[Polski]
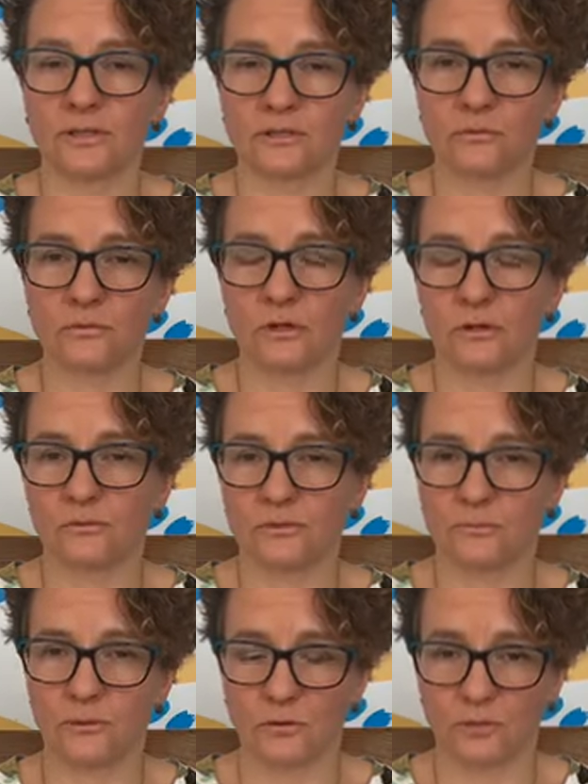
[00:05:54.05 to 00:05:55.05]

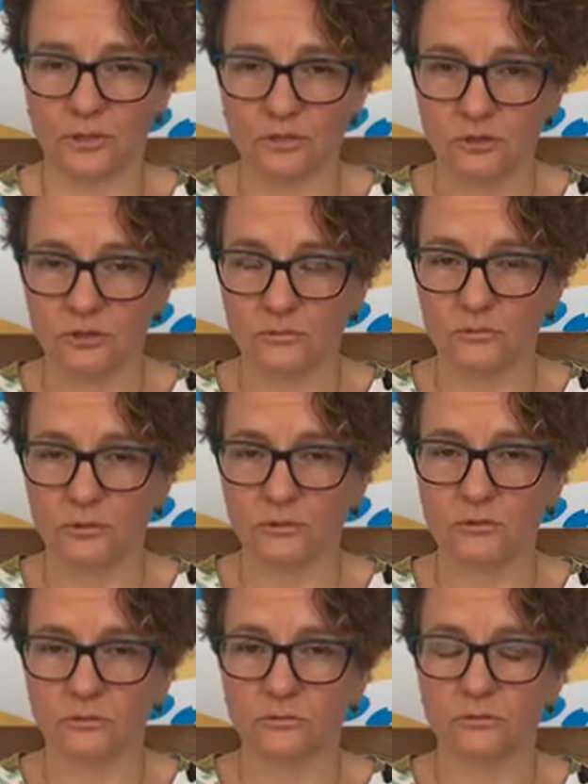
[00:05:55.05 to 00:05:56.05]
pracują z
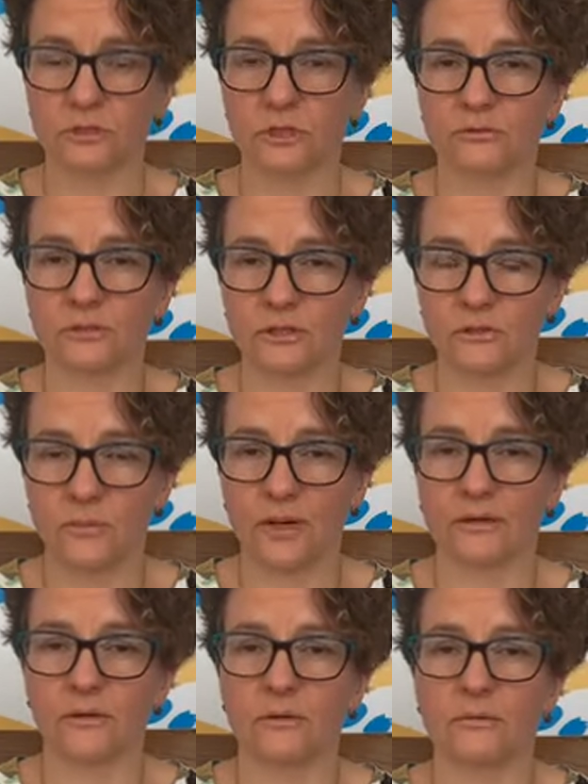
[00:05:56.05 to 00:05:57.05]
podopiecznymi, którzy o nich
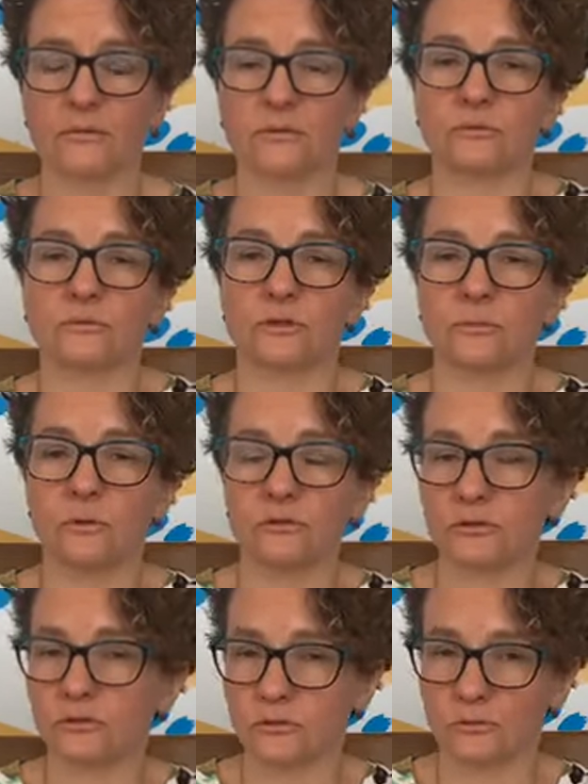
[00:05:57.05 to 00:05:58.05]
dbają, którzy
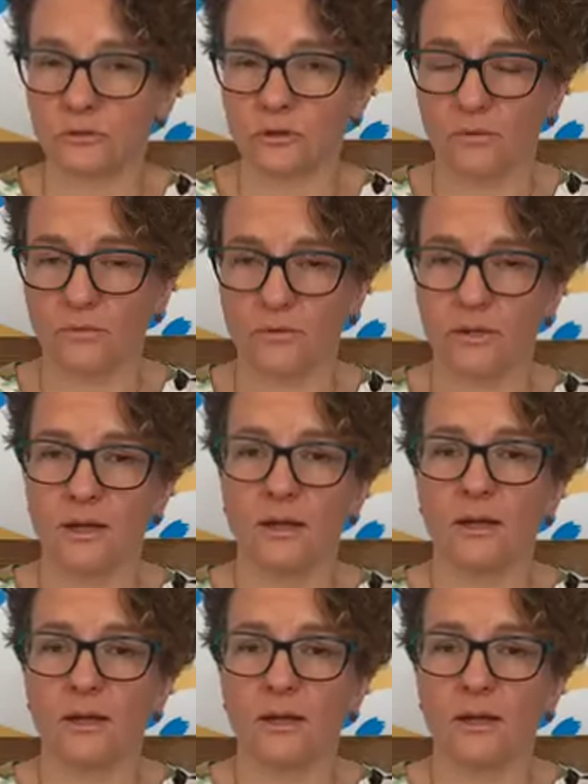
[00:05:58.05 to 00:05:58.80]
monitorują